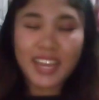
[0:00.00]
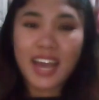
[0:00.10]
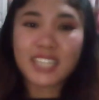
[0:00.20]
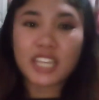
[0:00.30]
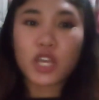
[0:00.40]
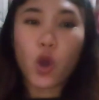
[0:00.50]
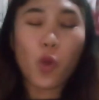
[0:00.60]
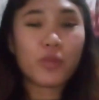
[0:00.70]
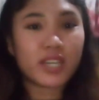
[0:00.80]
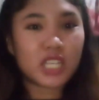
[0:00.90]
yan guys, I
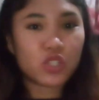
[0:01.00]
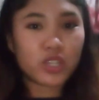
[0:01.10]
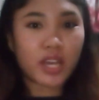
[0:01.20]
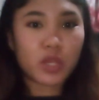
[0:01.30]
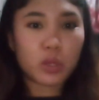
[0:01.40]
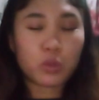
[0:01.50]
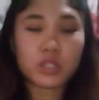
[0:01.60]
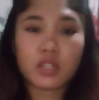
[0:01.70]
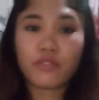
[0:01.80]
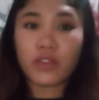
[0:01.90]
hope nag-enjoy kayo
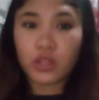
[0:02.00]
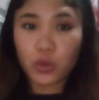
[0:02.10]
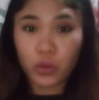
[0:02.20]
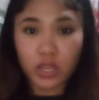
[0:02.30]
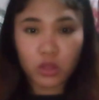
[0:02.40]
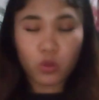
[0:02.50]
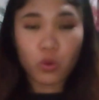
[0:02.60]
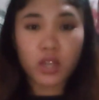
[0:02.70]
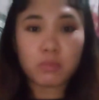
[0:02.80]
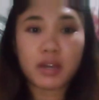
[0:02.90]
sa video
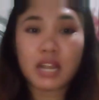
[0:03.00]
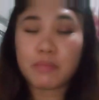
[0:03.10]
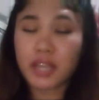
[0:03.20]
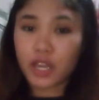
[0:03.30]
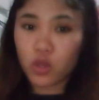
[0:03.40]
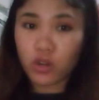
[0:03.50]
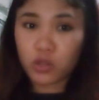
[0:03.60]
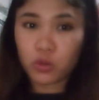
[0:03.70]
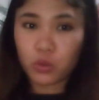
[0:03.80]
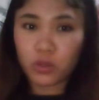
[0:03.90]
ito at marami kayong
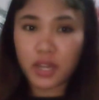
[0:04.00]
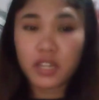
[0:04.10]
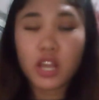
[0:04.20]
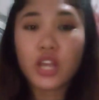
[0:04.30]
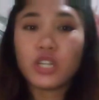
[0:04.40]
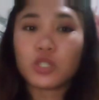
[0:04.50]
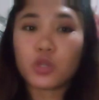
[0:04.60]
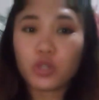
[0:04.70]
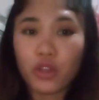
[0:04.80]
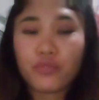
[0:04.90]
natutunan.
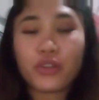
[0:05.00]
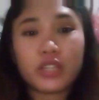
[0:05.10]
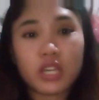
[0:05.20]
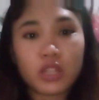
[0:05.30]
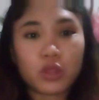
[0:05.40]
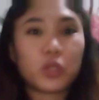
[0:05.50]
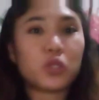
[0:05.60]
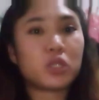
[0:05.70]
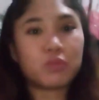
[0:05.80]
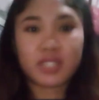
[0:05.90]
So don't forget
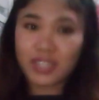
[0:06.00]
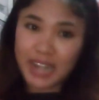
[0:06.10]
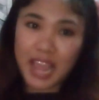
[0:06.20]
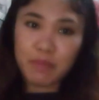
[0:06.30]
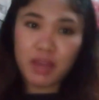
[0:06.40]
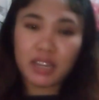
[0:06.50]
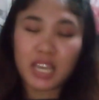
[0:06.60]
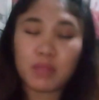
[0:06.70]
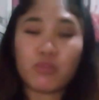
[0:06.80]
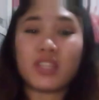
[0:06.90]
to subscribe and
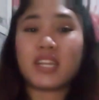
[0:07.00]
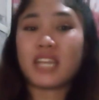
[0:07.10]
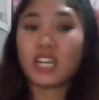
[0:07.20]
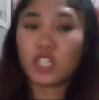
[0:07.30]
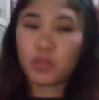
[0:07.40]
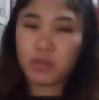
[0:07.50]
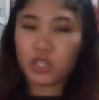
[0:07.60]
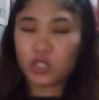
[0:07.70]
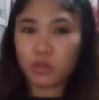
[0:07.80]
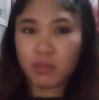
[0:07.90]
hit mo na rin ang
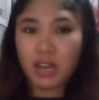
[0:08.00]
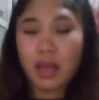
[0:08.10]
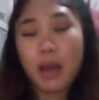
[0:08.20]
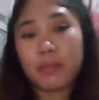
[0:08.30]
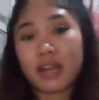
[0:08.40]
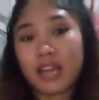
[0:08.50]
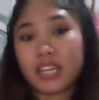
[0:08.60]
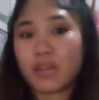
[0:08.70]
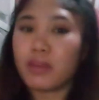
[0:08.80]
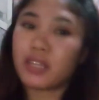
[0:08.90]
notification bell
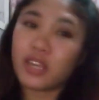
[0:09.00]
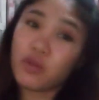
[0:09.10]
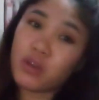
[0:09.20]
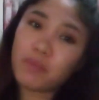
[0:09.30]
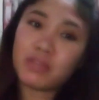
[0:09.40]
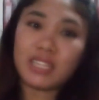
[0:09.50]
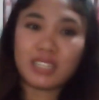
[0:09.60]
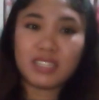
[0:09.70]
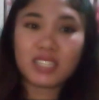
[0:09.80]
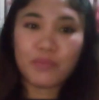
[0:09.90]

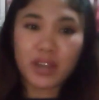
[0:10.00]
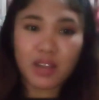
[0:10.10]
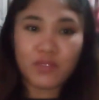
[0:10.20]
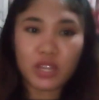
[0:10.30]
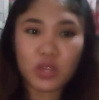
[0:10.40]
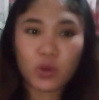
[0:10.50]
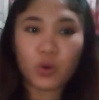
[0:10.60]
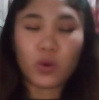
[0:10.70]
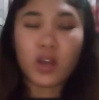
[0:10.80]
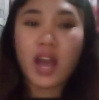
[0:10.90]
updated sa mga video
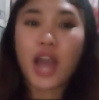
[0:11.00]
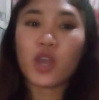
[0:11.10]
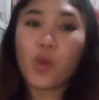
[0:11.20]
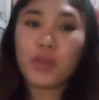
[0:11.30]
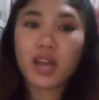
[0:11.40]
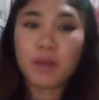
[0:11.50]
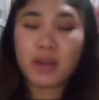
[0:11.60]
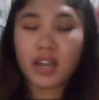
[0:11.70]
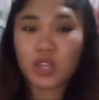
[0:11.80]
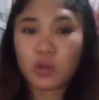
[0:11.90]
ko. I hope
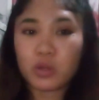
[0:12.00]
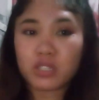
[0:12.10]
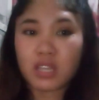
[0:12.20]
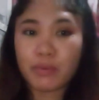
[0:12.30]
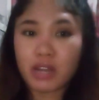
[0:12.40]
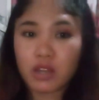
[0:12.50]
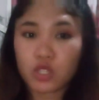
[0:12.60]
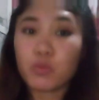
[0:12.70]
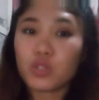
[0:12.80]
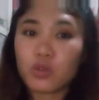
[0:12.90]
nag-aabag kayo sa mga
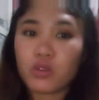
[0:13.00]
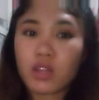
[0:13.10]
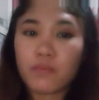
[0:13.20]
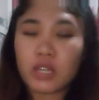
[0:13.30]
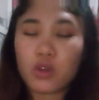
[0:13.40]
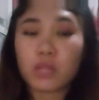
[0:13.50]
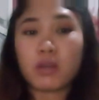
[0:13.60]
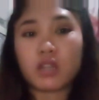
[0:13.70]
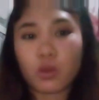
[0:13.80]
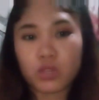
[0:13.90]
sumusunod nga video at
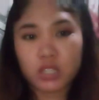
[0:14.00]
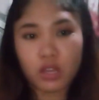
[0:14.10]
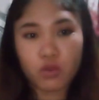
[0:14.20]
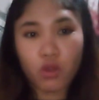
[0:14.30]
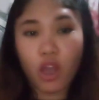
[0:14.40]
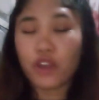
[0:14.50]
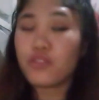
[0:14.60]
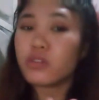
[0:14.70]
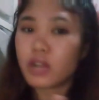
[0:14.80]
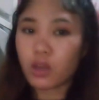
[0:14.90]
mag-request kayo kung
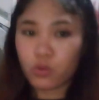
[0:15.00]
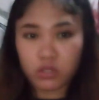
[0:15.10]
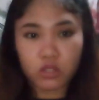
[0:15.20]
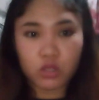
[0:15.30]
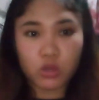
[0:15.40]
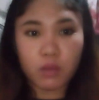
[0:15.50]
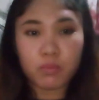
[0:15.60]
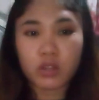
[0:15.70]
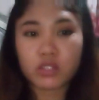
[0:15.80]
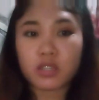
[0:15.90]
anong request
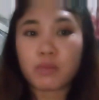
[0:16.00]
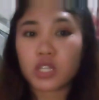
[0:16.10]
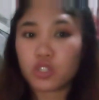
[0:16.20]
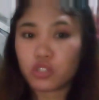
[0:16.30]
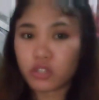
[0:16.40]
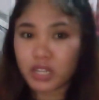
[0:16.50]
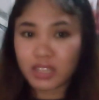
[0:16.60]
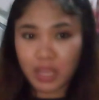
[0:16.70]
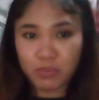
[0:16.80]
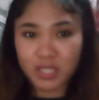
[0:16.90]
ninyo about sa mga tutorial
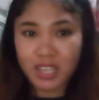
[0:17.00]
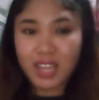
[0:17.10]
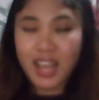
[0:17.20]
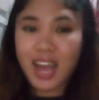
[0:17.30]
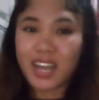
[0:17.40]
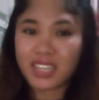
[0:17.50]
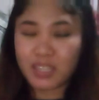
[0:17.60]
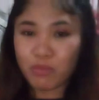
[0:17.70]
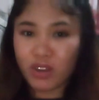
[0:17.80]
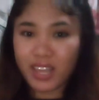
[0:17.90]
tips. Hanggang
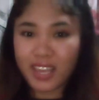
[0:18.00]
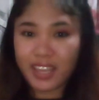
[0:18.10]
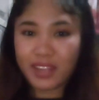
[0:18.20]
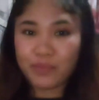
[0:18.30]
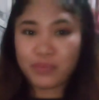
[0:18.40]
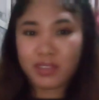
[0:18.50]
sa muli,